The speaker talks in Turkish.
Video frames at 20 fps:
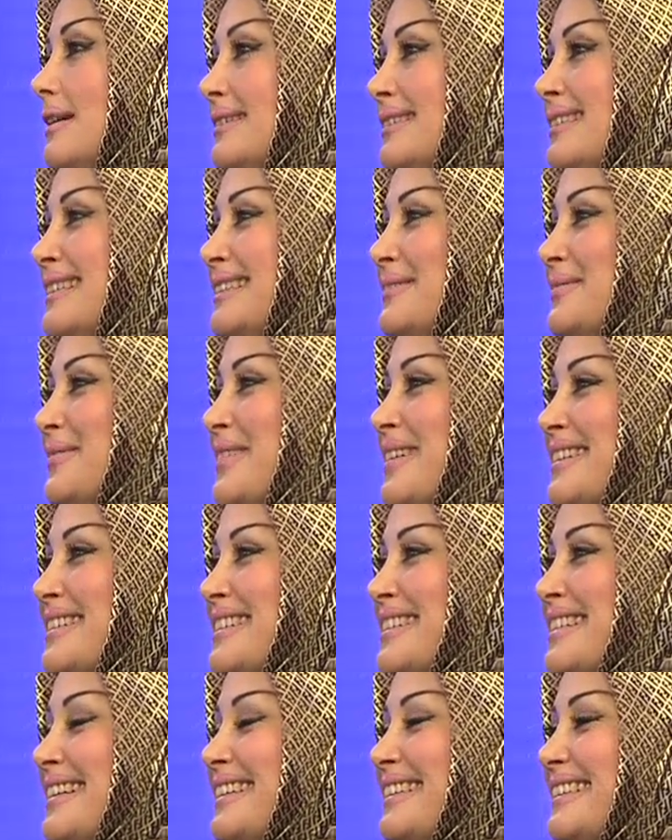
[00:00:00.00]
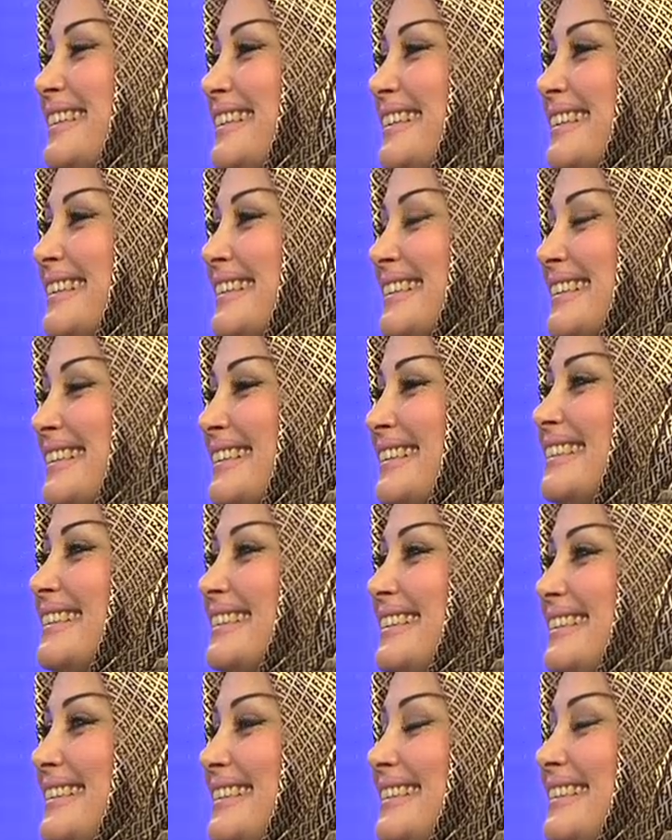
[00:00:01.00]
Maşallah, Maşallah. elhamdülillah.
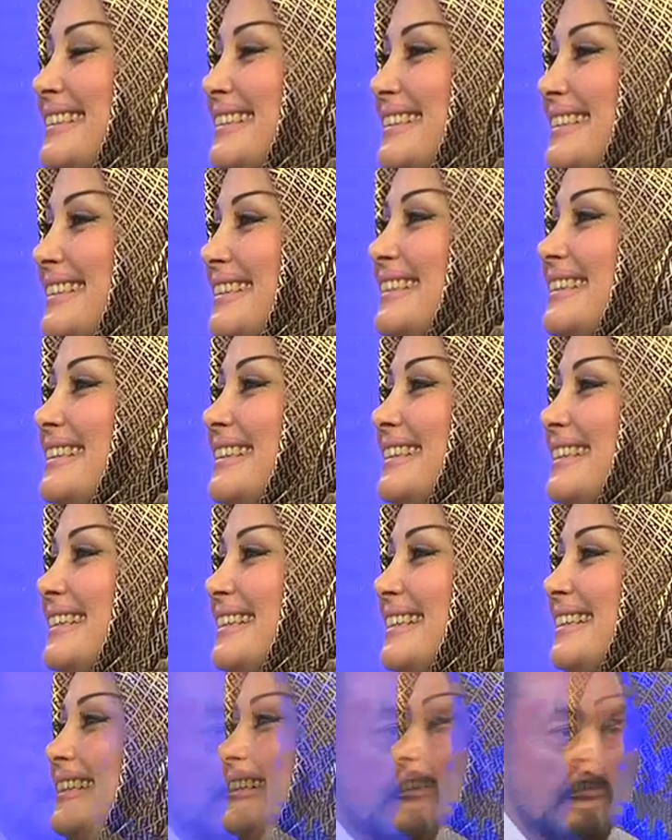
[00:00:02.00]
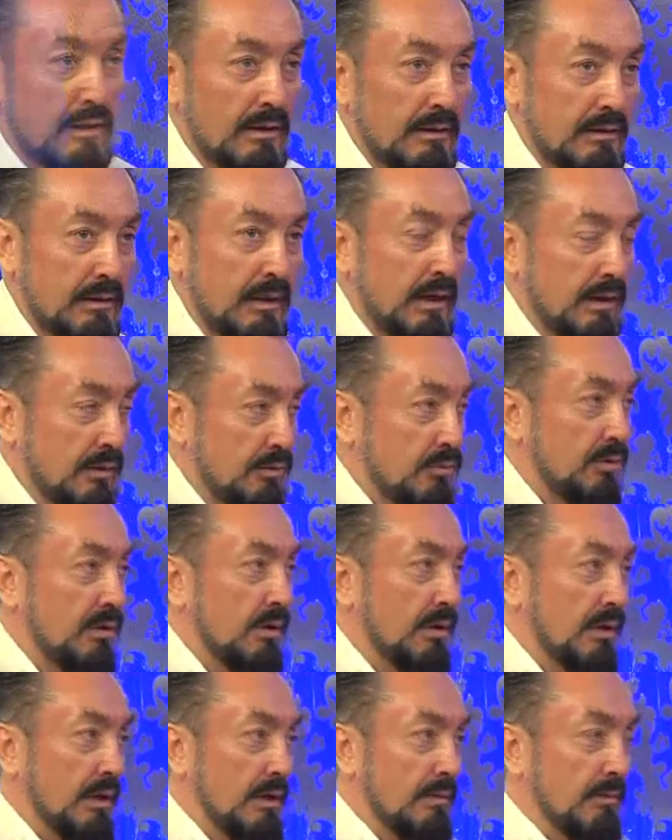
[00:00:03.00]
Erbakan hocam yazıyor tabii. Yani
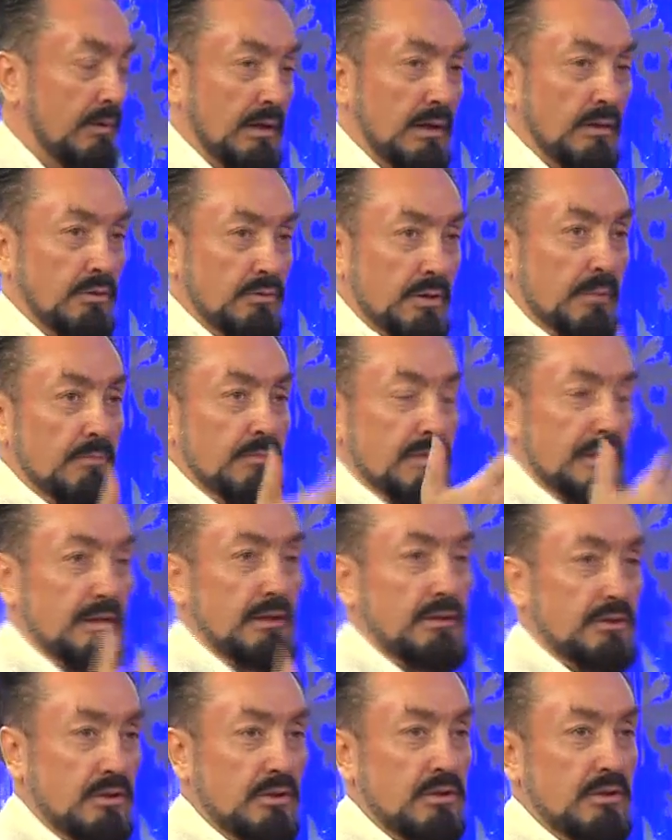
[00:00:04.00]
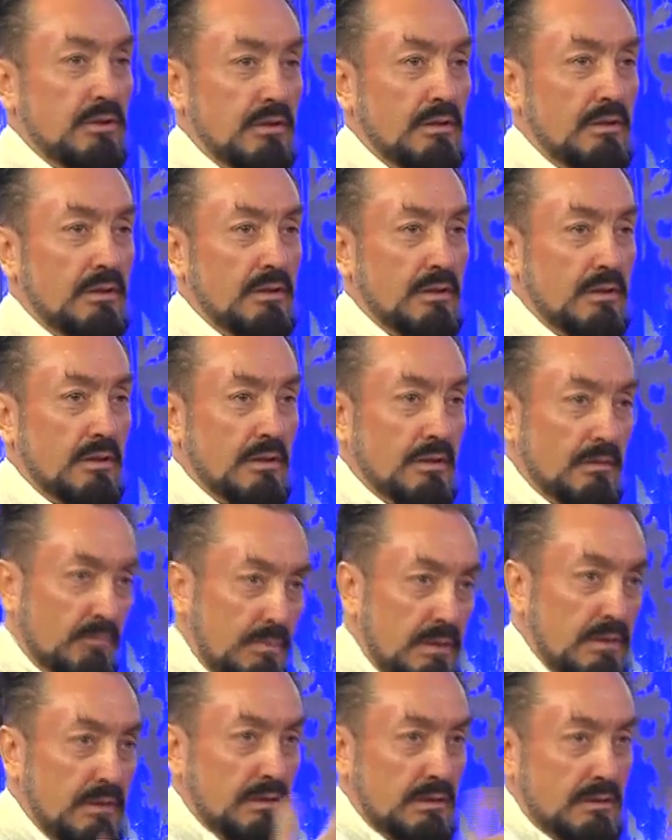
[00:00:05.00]
şöyle Erbakan hocam bizi yetiştirdi.
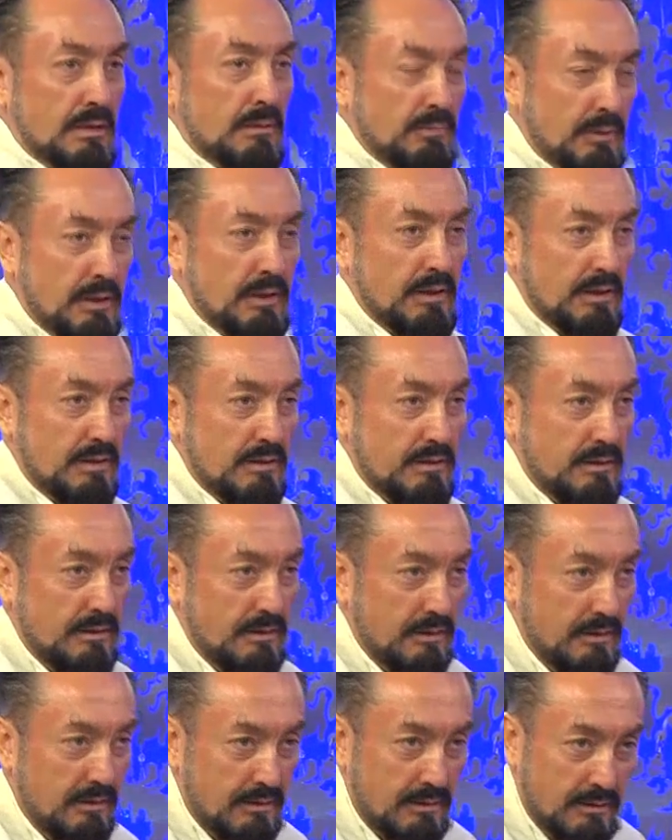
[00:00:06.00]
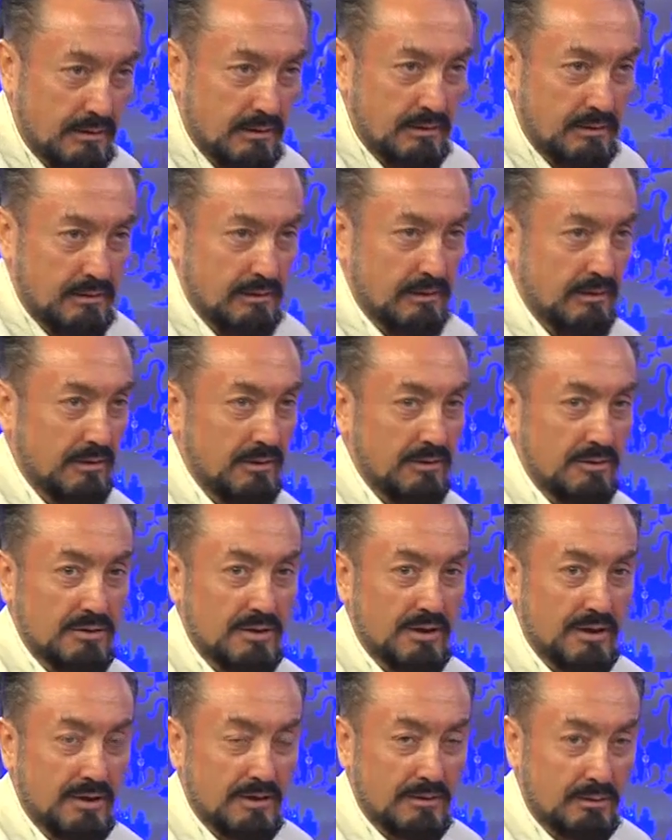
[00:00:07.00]
Evet. Biz de kitapları yazdık. Maşallah.
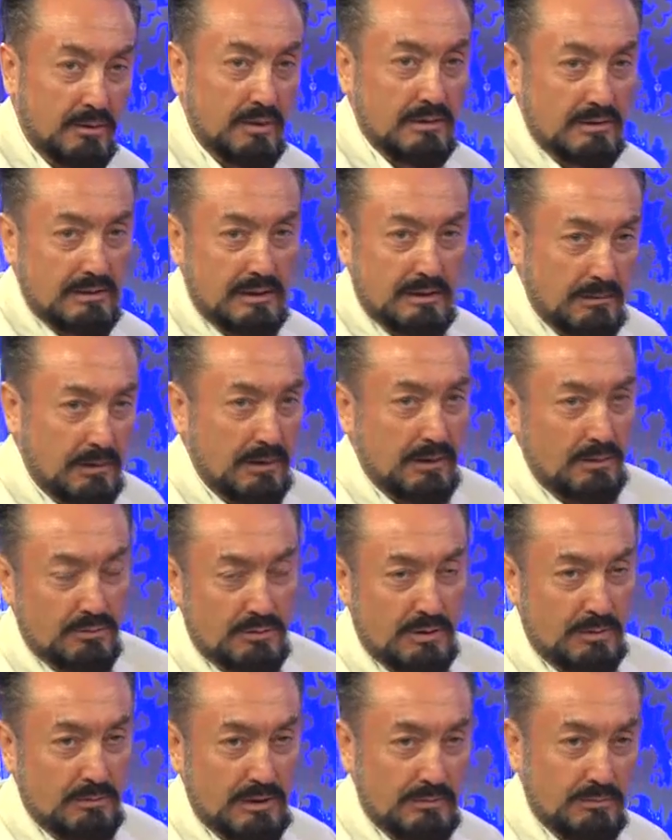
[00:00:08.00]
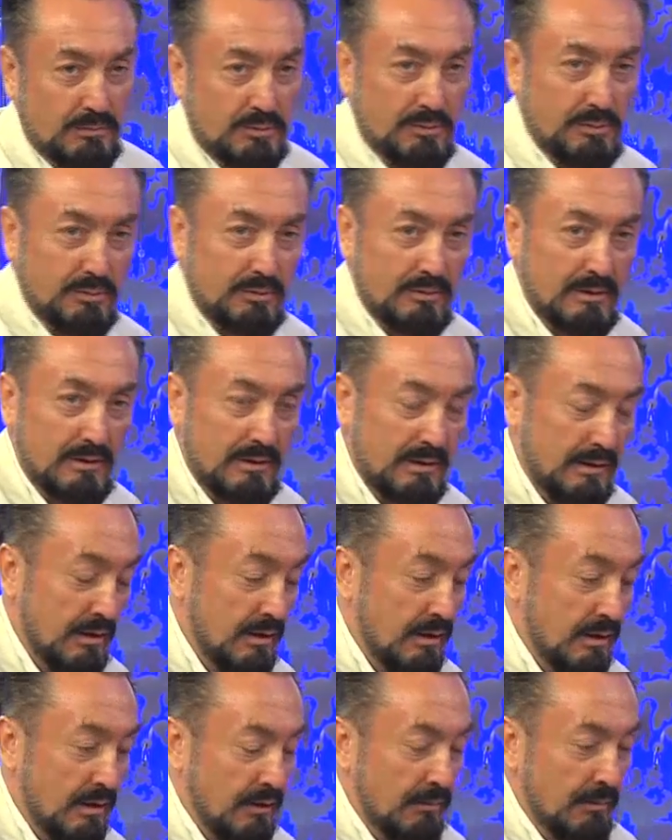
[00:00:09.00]
İnşallah. Dolayısıyla Erbakan hocam yazmış oldu.
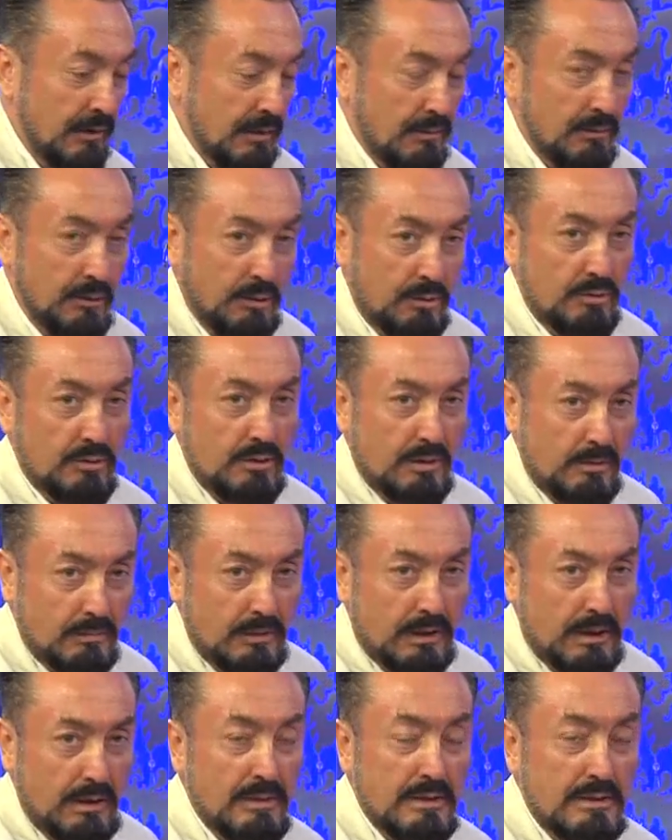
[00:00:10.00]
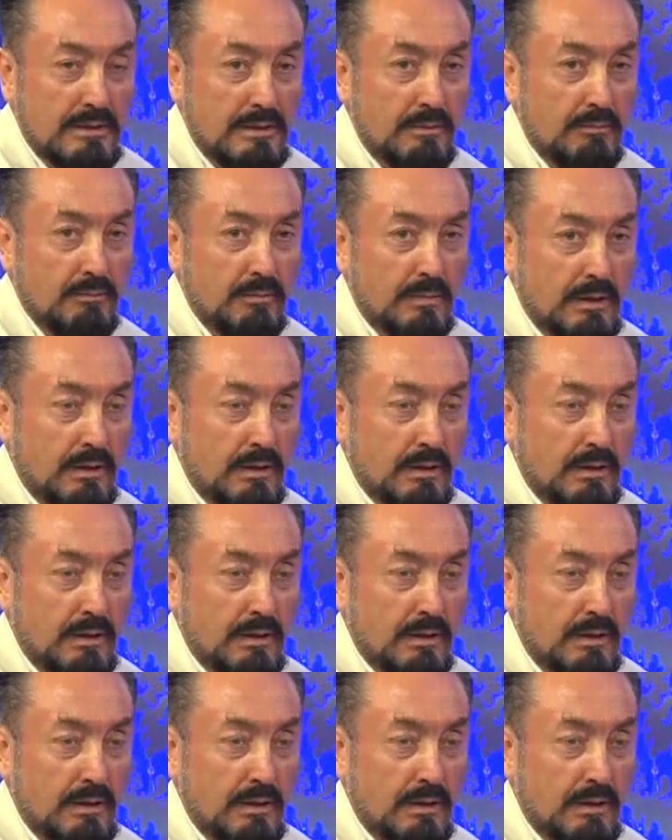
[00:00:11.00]
Maşallah. E ben Erbakan hocamın talebesiyim.